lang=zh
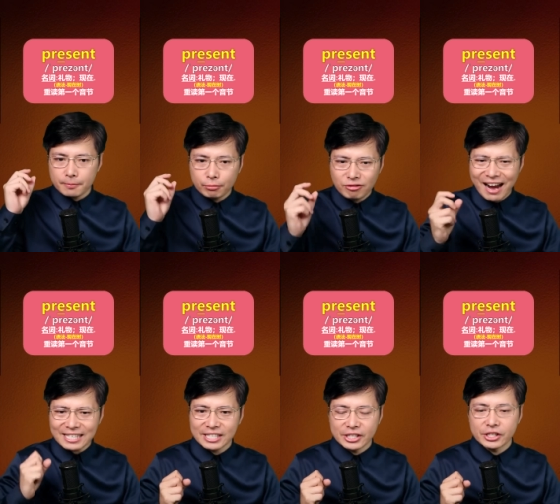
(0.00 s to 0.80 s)

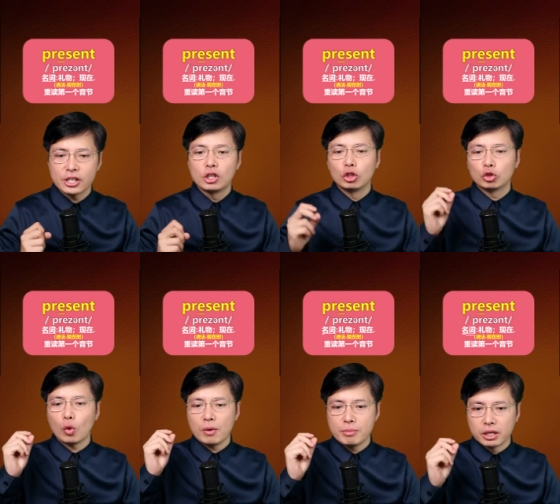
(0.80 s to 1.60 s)
present
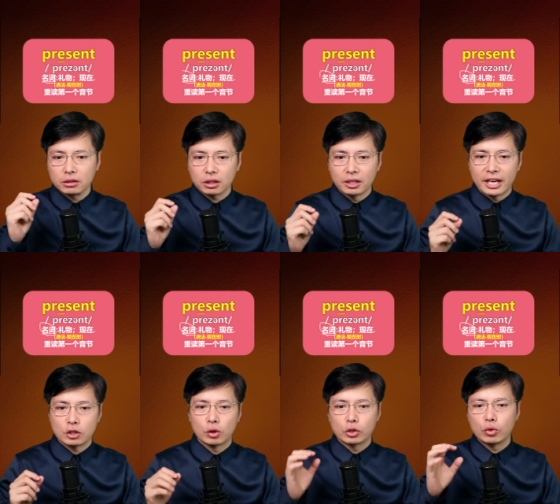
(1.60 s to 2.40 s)
作为名词来
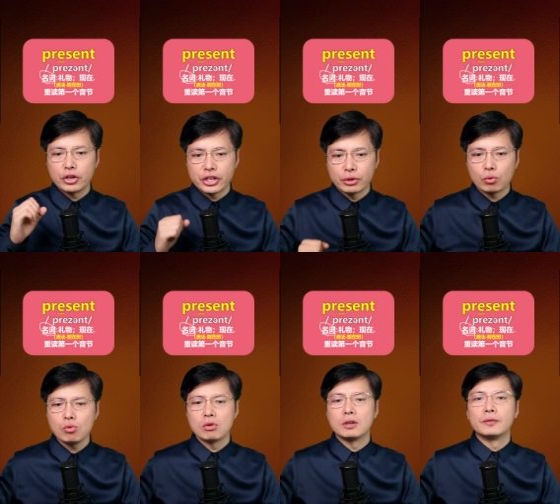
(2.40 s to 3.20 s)
说就是礼
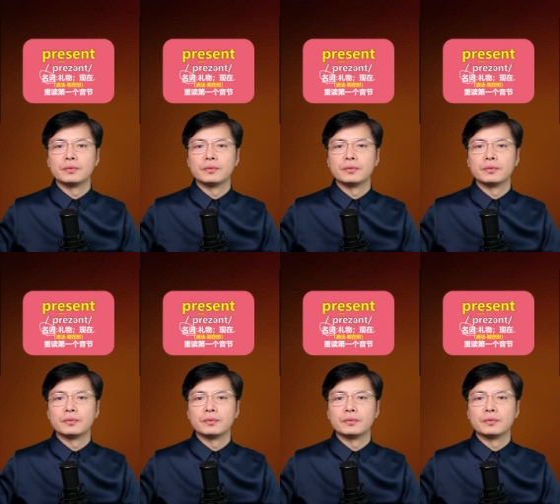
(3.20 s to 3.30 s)
物。